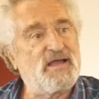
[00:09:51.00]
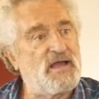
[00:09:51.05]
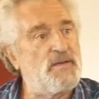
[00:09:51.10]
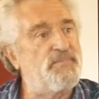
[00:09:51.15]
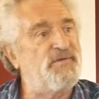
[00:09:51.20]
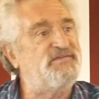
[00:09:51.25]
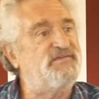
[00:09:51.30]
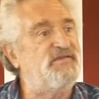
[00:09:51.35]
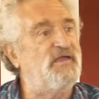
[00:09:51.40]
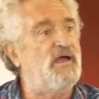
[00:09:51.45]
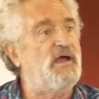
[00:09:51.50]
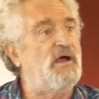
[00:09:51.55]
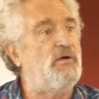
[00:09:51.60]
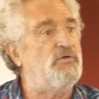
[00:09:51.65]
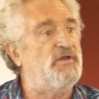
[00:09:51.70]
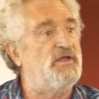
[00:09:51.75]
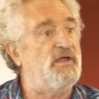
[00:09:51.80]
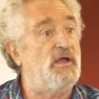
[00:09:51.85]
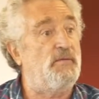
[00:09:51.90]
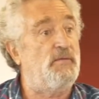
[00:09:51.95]
capacidad
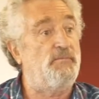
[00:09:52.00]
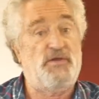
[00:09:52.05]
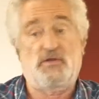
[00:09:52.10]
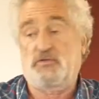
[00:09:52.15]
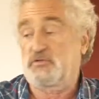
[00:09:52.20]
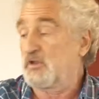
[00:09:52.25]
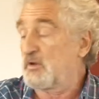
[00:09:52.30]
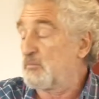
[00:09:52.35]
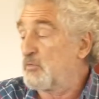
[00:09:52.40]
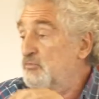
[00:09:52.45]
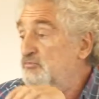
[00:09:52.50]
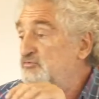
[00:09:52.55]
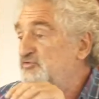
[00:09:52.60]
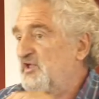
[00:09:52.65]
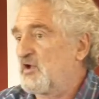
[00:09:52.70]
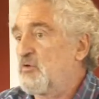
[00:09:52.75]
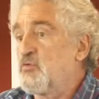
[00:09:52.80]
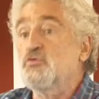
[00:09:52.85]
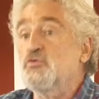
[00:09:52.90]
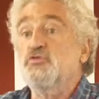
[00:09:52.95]
áulica, pero tenemos un
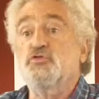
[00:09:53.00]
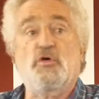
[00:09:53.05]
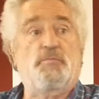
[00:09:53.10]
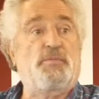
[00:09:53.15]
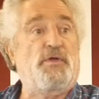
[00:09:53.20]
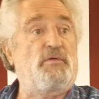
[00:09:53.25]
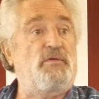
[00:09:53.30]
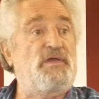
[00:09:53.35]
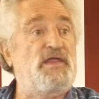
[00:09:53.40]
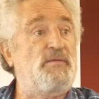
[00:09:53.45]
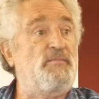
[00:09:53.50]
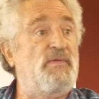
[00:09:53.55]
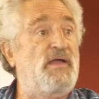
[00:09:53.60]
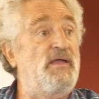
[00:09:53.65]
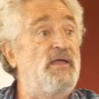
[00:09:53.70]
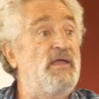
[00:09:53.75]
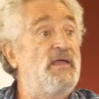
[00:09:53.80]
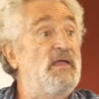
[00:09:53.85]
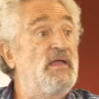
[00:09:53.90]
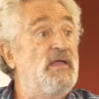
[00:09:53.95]
segundo
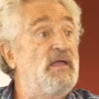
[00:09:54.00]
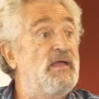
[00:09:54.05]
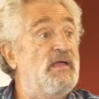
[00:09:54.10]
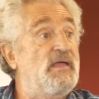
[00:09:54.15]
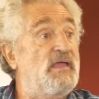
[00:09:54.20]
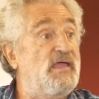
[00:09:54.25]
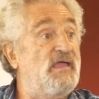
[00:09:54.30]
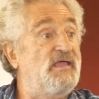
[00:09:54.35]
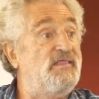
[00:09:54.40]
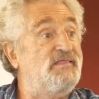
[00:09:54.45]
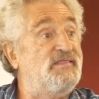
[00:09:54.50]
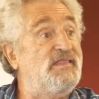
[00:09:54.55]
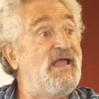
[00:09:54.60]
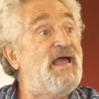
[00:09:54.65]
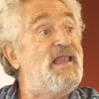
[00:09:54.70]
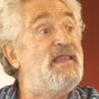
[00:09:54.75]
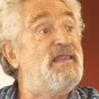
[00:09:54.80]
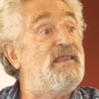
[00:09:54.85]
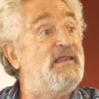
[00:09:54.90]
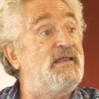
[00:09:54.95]
problema que es
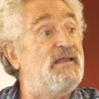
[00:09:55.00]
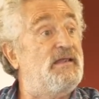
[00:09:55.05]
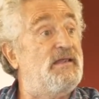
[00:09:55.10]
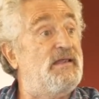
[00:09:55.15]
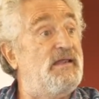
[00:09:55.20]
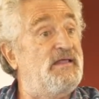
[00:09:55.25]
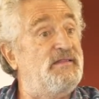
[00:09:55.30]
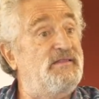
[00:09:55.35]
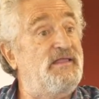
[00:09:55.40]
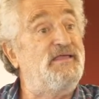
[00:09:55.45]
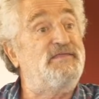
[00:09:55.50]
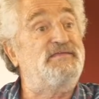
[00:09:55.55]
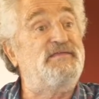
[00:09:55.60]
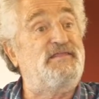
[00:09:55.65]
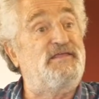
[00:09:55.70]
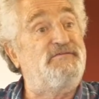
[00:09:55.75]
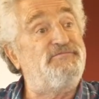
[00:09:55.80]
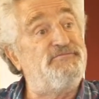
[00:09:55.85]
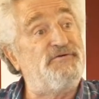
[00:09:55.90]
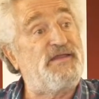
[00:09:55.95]
tal la tasa
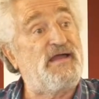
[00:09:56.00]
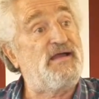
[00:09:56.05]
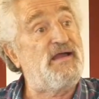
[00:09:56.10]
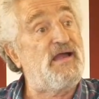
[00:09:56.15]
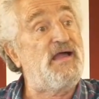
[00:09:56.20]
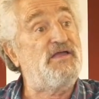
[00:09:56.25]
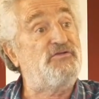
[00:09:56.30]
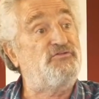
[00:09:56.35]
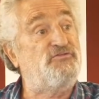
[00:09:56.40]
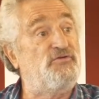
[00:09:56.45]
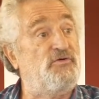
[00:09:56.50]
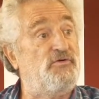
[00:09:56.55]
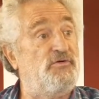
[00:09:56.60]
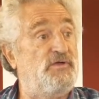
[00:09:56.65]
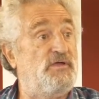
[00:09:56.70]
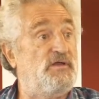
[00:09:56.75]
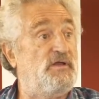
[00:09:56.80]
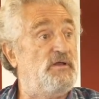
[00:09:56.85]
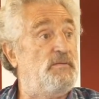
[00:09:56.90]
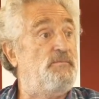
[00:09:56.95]
de fracaso
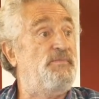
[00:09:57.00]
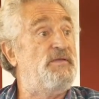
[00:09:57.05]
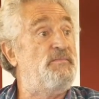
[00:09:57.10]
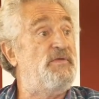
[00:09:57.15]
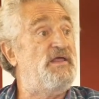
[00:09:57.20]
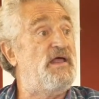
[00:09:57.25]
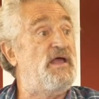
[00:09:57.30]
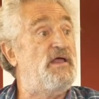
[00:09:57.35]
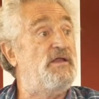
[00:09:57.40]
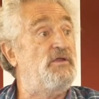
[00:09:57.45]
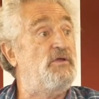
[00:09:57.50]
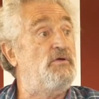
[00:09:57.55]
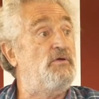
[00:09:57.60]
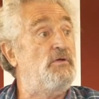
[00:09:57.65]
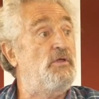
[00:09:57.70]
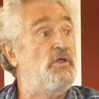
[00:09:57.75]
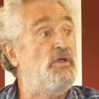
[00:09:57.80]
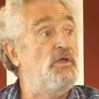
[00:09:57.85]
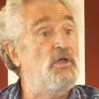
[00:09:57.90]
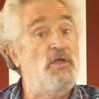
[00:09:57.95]
en el primer año
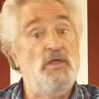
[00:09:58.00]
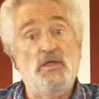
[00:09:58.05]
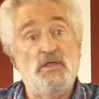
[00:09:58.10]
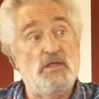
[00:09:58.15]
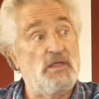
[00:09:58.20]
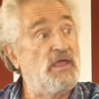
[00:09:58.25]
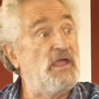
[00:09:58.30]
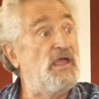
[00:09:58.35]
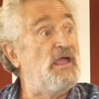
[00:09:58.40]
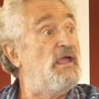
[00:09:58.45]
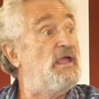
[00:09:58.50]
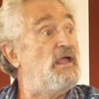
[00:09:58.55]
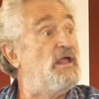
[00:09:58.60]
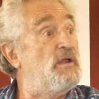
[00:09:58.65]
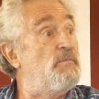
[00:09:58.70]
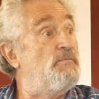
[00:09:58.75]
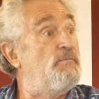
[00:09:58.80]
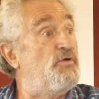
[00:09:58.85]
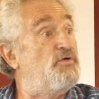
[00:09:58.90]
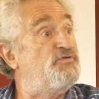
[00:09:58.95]
que
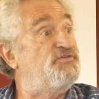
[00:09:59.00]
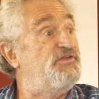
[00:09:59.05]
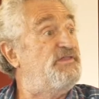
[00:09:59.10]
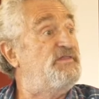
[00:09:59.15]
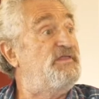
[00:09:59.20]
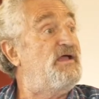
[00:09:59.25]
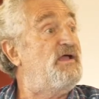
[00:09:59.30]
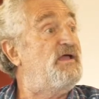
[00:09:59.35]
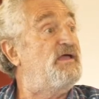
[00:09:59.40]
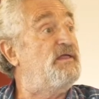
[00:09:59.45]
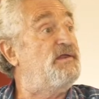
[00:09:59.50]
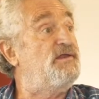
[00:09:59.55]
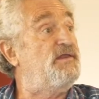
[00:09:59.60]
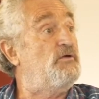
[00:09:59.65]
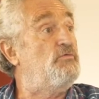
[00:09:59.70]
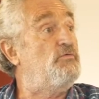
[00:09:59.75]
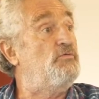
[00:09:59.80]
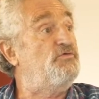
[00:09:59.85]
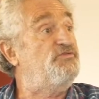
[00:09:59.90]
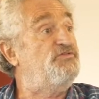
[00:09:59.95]
el porcentaje de
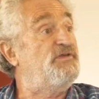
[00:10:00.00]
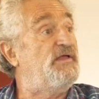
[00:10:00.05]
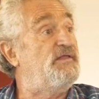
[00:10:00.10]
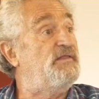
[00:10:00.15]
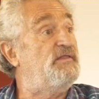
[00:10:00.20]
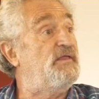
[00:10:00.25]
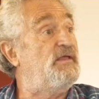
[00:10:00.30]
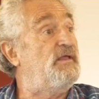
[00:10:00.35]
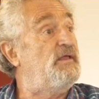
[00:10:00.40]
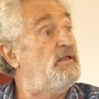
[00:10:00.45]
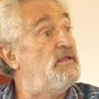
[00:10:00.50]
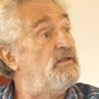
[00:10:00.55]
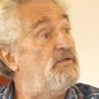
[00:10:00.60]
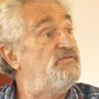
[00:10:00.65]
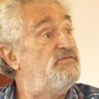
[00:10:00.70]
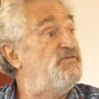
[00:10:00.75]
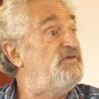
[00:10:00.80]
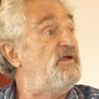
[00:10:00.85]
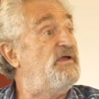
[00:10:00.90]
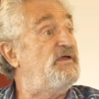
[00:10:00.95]
recursante
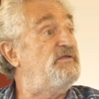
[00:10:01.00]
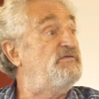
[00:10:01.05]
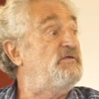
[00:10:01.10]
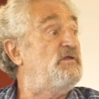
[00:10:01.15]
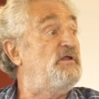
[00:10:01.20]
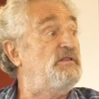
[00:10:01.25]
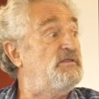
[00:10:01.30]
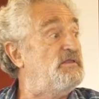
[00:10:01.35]
llega a ser el